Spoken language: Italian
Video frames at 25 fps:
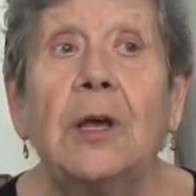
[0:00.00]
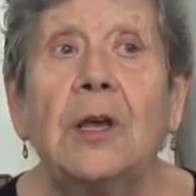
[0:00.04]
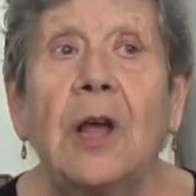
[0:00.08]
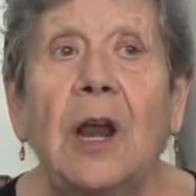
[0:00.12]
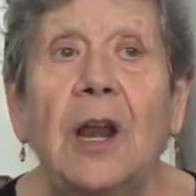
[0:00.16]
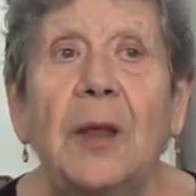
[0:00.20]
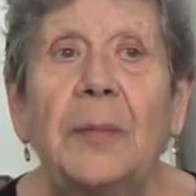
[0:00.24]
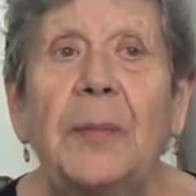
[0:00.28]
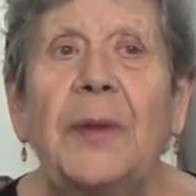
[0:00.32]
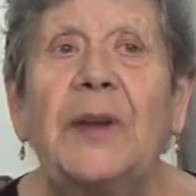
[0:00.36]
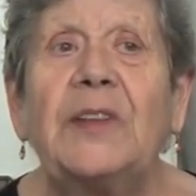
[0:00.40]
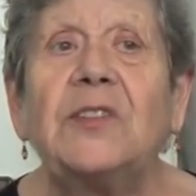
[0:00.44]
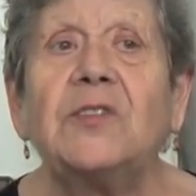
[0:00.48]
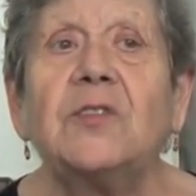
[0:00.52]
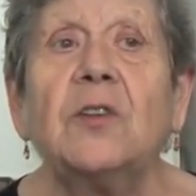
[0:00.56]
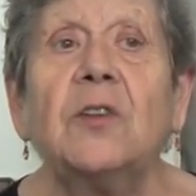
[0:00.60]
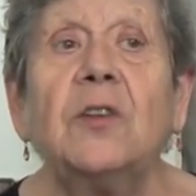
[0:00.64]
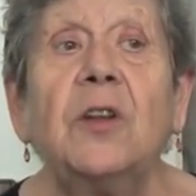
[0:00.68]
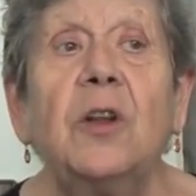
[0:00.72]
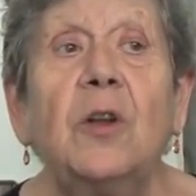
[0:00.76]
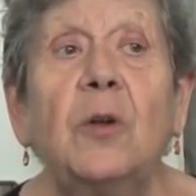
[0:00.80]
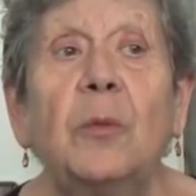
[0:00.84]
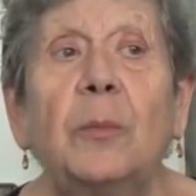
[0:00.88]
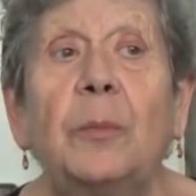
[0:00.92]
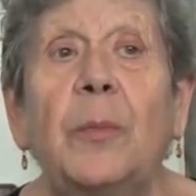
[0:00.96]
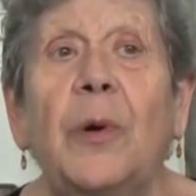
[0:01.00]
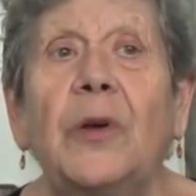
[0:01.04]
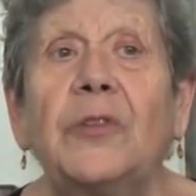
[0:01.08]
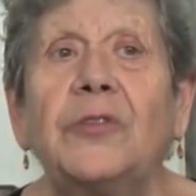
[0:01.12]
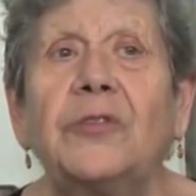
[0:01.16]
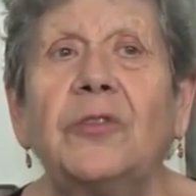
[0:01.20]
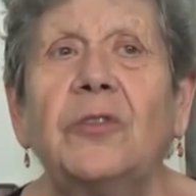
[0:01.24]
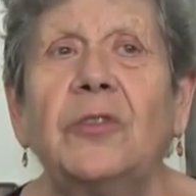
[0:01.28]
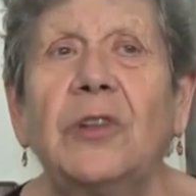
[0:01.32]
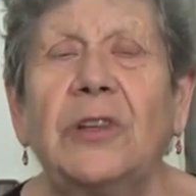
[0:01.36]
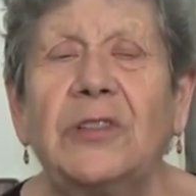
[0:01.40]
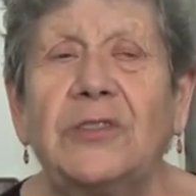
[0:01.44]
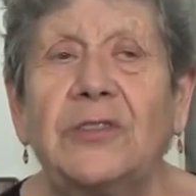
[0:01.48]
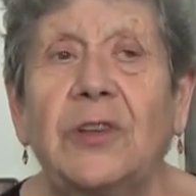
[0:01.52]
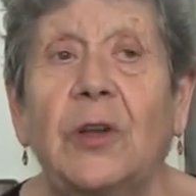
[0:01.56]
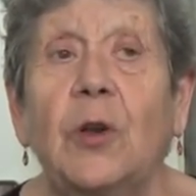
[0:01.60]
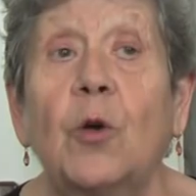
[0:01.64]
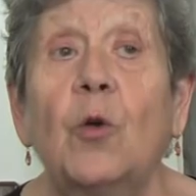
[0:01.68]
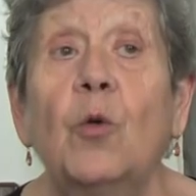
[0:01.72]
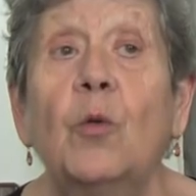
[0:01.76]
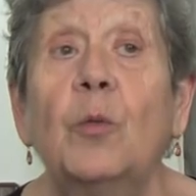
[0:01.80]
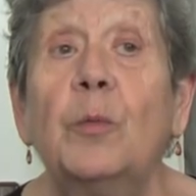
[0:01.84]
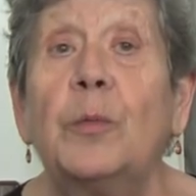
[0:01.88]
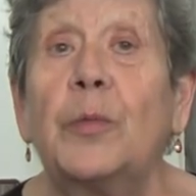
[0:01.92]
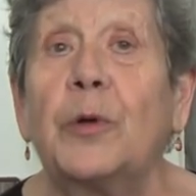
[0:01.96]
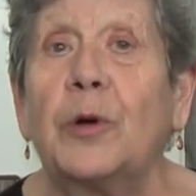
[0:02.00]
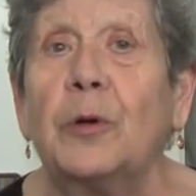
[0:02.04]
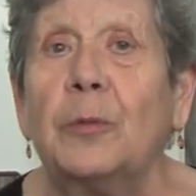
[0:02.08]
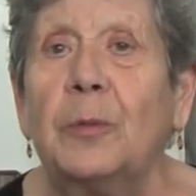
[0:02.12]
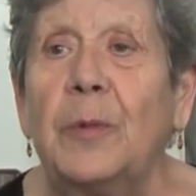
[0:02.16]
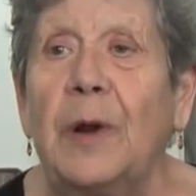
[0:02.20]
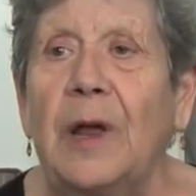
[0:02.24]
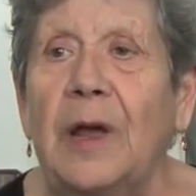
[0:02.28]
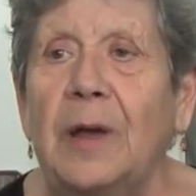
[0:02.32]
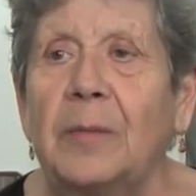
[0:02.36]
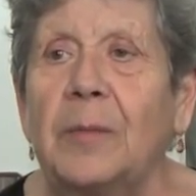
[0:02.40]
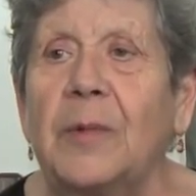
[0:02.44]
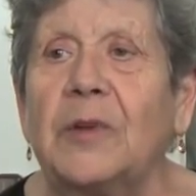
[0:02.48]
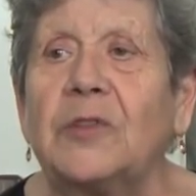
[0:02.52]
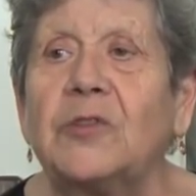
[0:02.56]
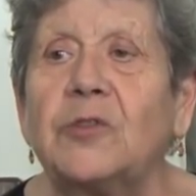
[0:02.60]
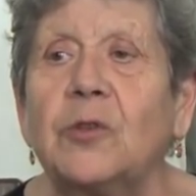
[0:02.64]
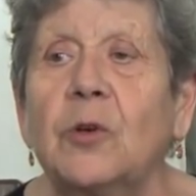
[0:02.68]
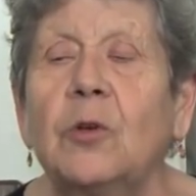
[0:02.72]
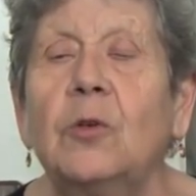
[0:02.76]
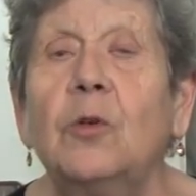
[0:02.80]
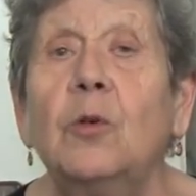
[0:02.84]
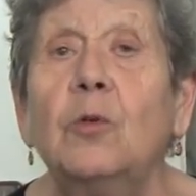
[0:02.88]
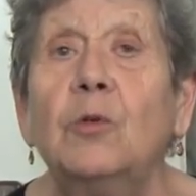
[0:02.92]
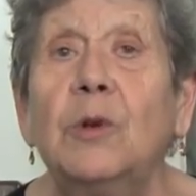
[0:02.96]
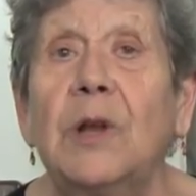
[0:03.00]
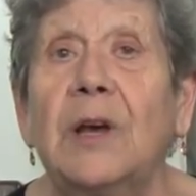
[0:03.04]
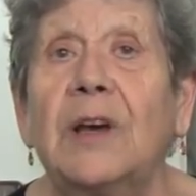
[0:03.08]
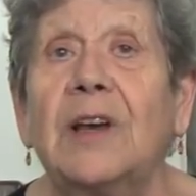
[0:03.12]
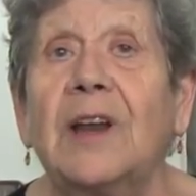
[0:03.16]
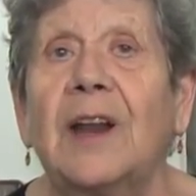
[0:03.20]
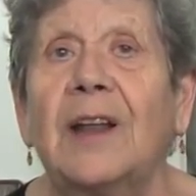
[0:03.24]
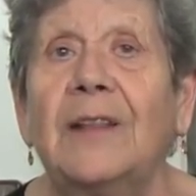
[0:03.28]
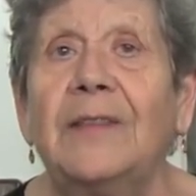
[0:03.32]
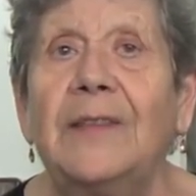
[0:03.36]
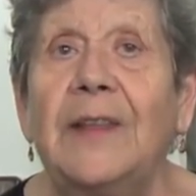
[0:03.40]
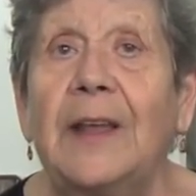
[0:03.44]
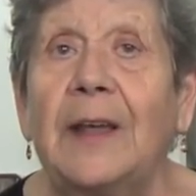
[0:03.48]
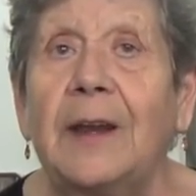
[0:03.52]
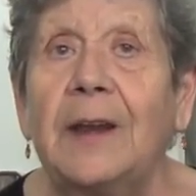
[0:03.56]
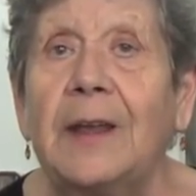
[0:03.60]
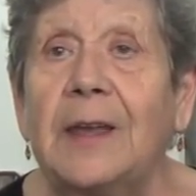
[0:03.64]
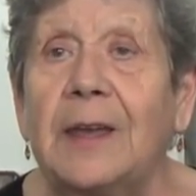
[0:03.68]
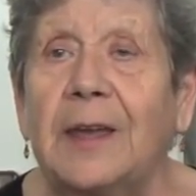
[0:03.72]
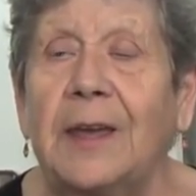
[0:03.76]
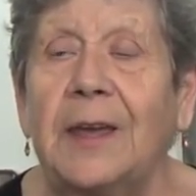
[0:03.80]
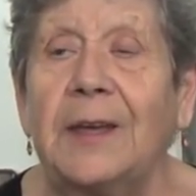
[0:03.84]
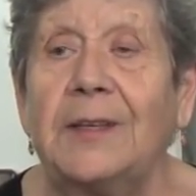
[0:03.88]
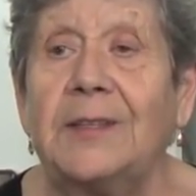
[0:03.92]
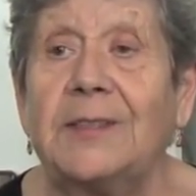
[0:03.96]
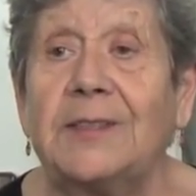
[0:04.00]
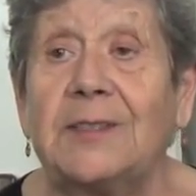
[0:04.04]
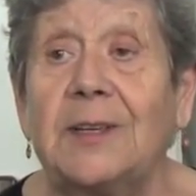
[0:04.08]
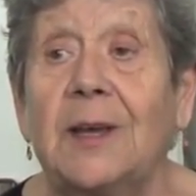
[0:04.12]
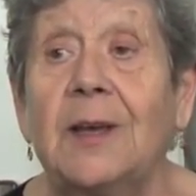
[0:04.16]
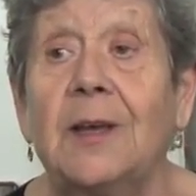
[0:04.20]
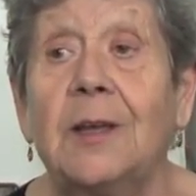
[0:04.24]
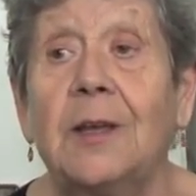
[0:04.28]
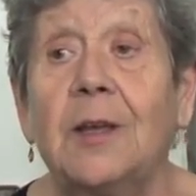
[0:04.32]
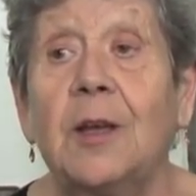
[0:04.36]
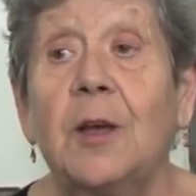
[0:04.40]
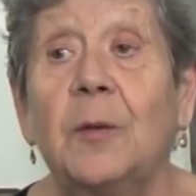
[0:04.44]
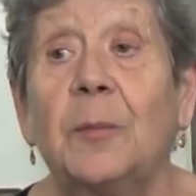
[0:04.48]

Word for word: Le persone non possono essere un problema, sono una grande ricchezza,